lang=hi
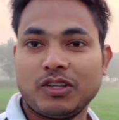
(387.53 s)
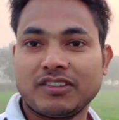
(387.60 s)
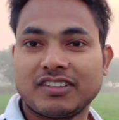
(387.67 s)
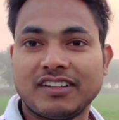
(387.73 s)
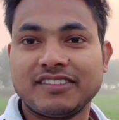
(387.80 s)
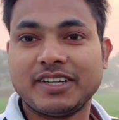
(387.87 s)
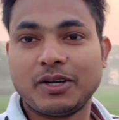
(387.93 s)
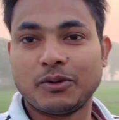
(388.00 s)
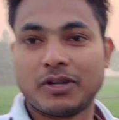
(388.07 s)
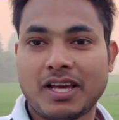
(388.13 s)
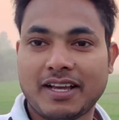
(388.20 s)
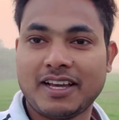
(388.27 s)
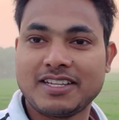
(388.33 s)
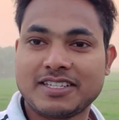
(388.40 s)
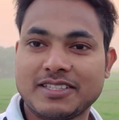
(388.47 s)
उधर सनसेट हो रहा
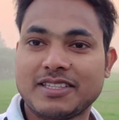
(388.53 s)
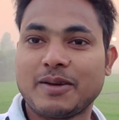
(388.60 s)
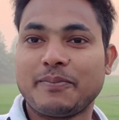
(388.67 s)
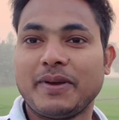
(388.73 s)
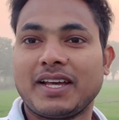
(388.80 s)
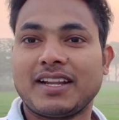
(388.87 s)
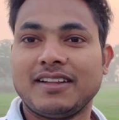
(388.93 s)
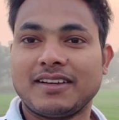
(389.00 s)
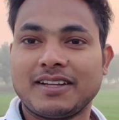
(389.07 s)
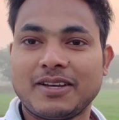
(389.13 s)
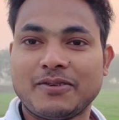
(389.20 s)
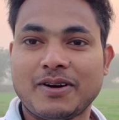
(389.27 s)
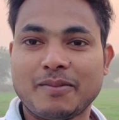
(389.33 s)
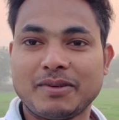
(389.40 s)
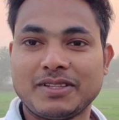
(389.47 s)
है गाइज कितना प्यारा लग रहा है
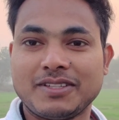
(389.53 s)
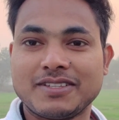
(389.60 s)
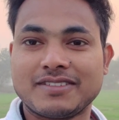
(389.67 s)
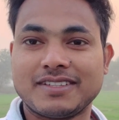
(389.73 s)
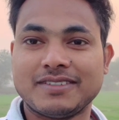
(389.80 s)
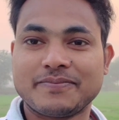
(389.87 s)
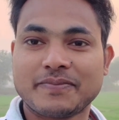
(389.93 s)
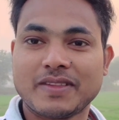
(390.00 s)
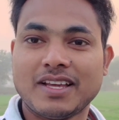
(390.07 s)
वहाँ पे दृश्य